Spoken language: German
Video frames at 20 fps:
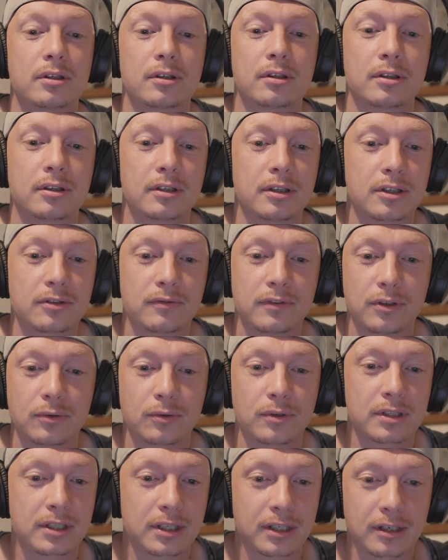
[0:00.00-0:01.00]
äh, die das
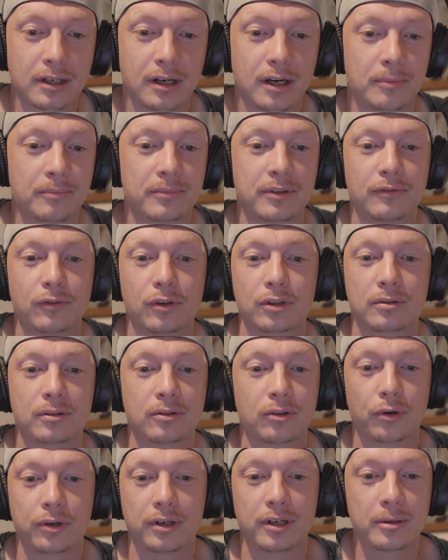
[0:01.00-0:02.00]
Video gesehen haben. Die wollten
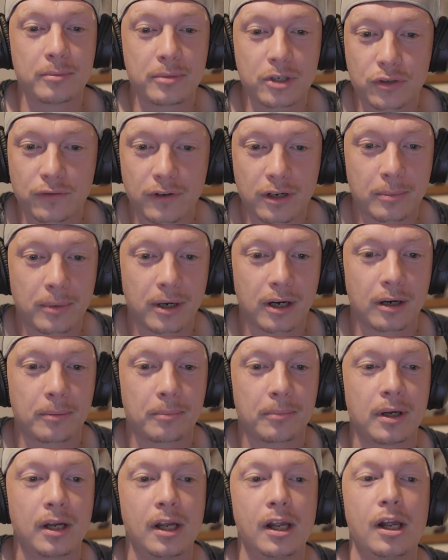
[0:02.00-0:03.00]
einen neuen Imagefilm
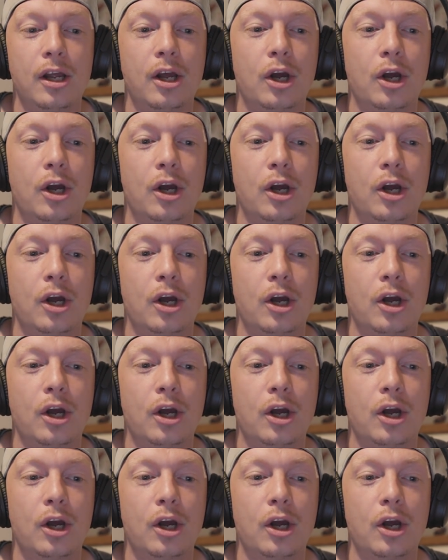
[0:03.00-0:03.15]
haben